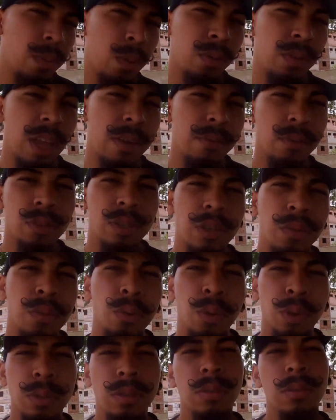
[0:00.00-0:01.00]
Eu tava usando o
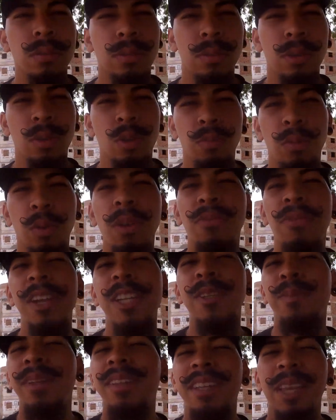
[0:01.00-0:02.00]
outro, só que o meu
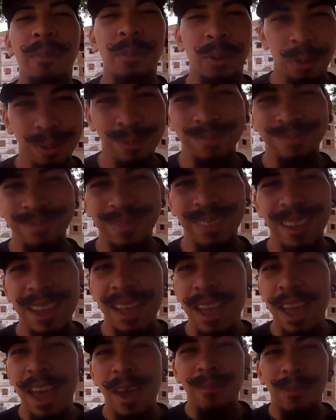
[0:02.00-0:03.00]
infelizmente quebrou.
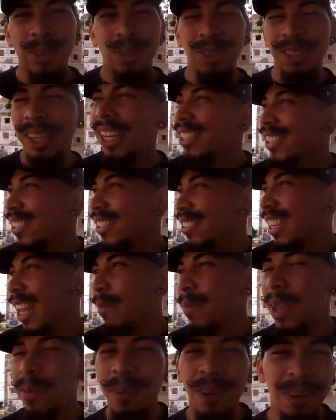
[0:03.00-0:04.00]
Passou três anos na
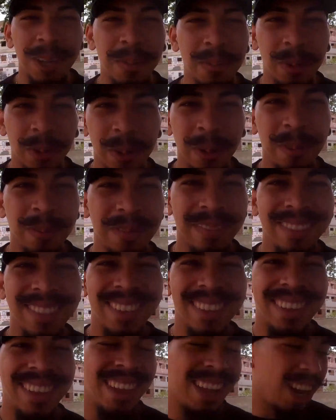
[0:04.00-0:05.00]
minha mão, quebrou.
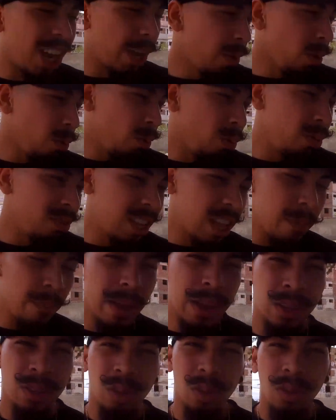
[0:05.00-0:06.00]
Como eu uso a
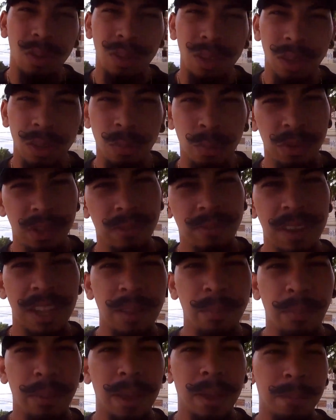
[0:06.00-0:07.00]
bike todo dia, eu não podia ficar
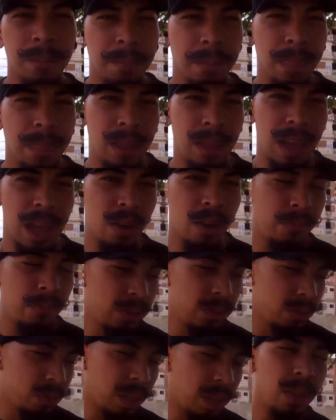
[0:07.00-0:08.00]
de pé. Aí eu
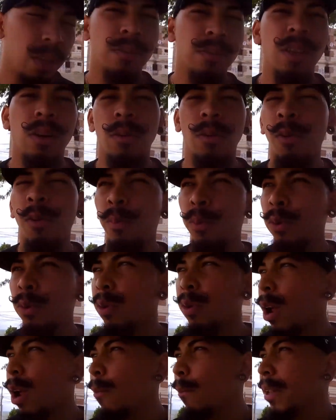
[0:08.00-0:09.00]
fiz o quê? Não, eu vou
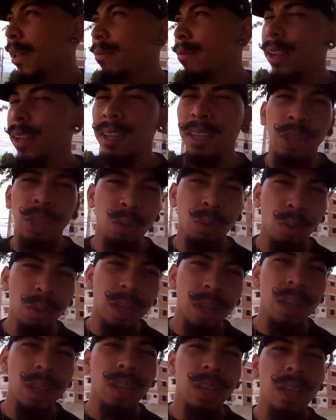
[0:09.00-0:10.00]
procurar um pé de vela que
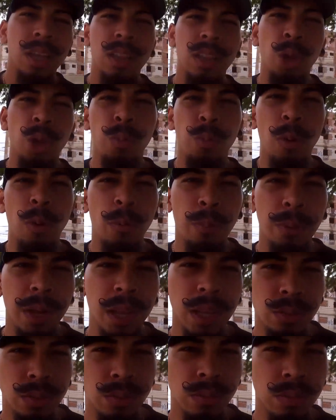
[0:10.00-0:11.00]
dure, tenha um bom
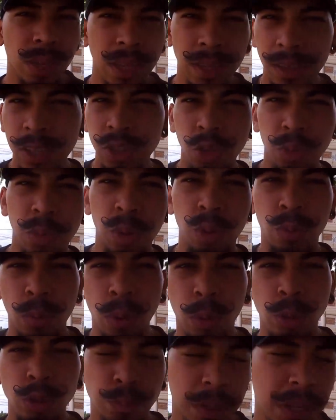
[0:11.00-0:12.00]
preço, é, resumindo, um bom
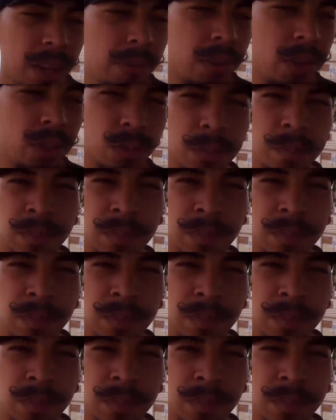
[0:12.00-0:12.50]
custo-benefício.